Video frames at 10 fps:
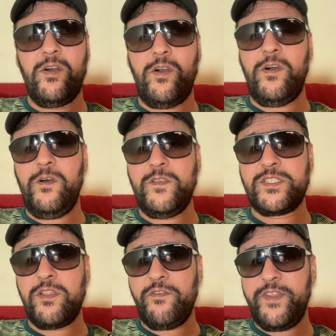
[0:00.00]
en
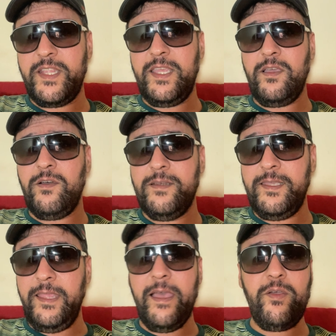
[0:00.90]
Slovénie, en
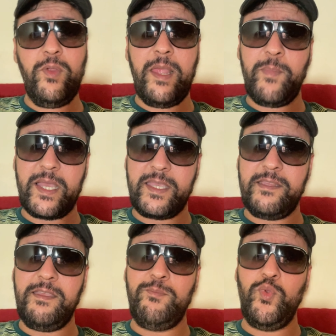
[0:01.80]
Ligue 1, où il a marqué
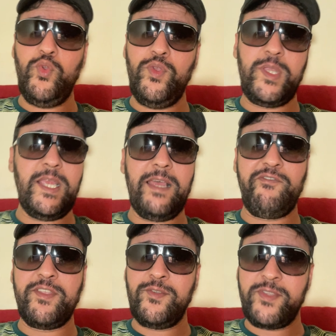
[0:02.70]
des buts, il a
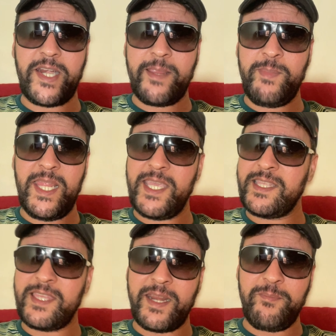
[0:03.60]
fait du dribbling,
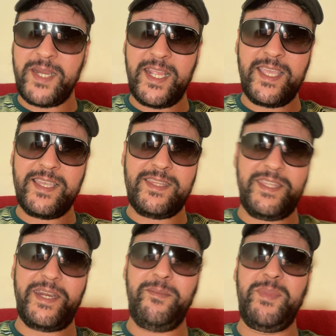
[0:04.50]
dribbling,
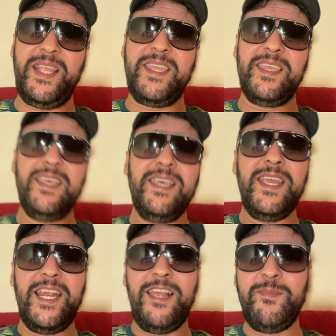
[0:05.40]
dribbling.
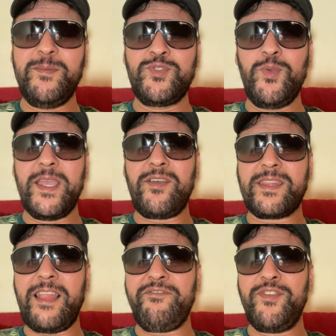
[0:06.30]
Il a même joué
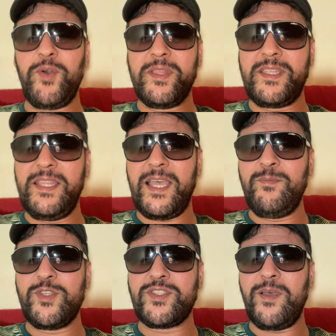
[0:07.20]
contre la Fiorentina, il
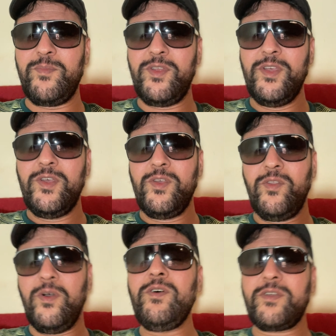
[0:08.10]
me semble,
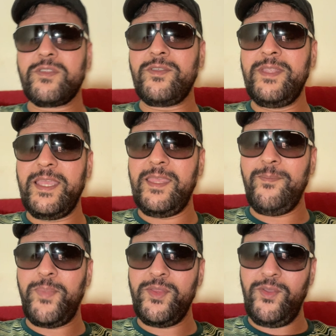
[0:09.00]
contre une
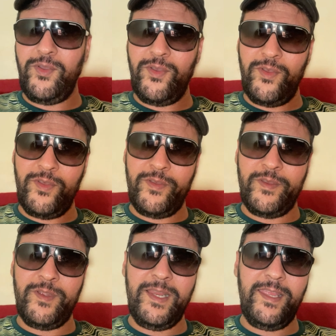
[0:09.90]
équipe
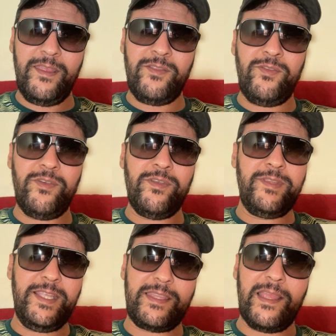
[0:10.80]
d'Italie de,
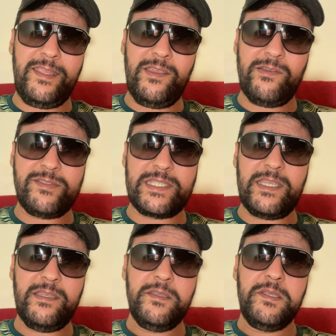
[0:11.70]
d'Italie aussi,